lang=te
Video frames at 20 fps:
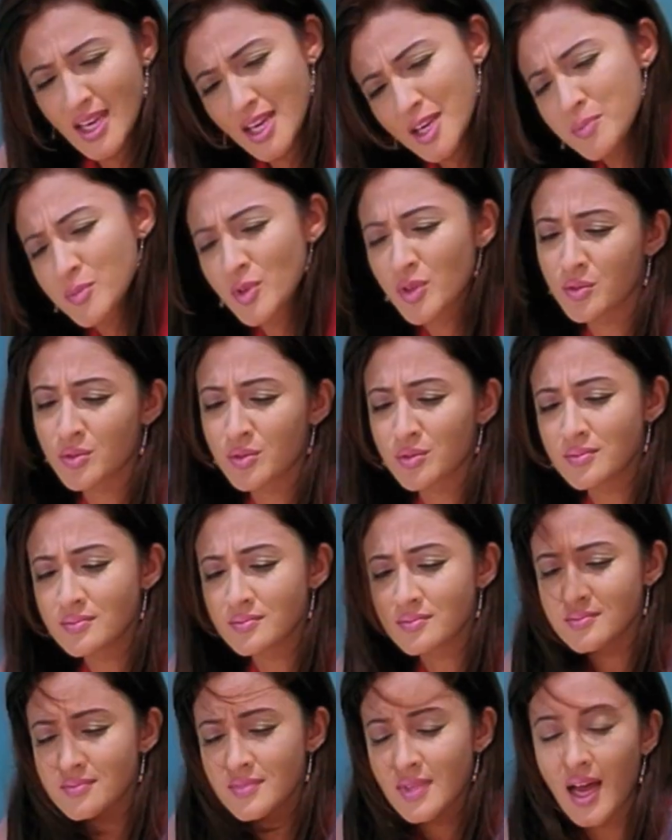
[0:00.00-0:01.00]
కావచ్చు
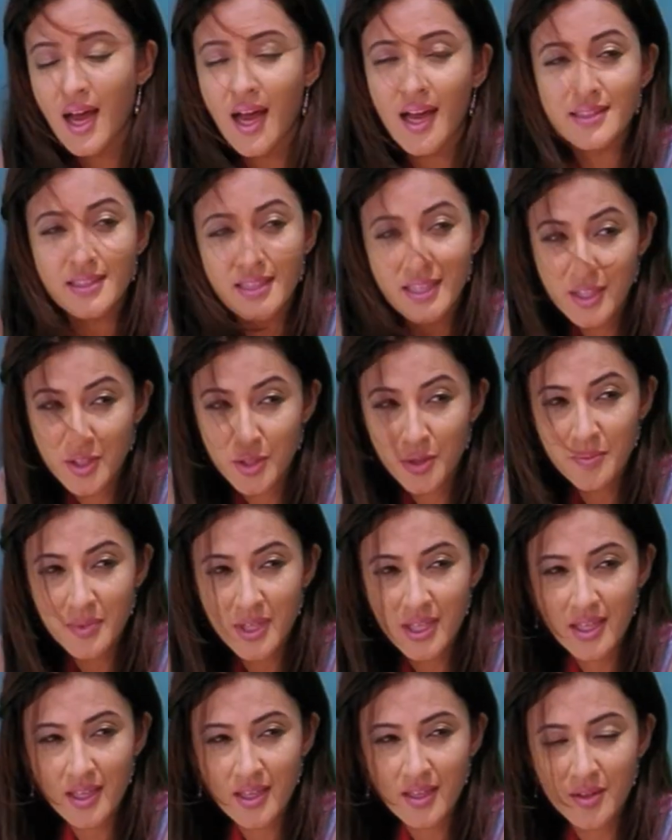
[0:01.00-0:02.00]
కానీ ఇతరులకు
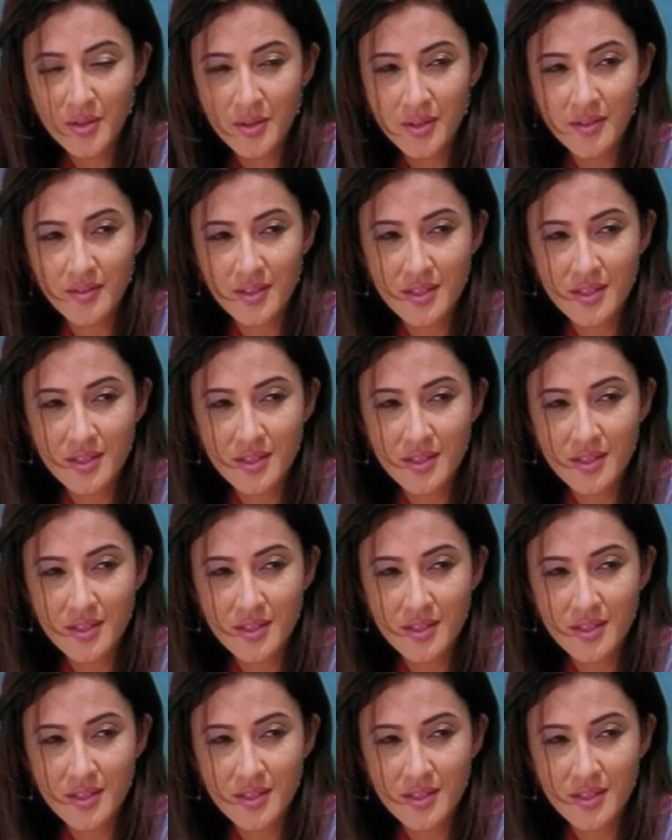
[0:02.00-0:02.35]
నేర్పించేంత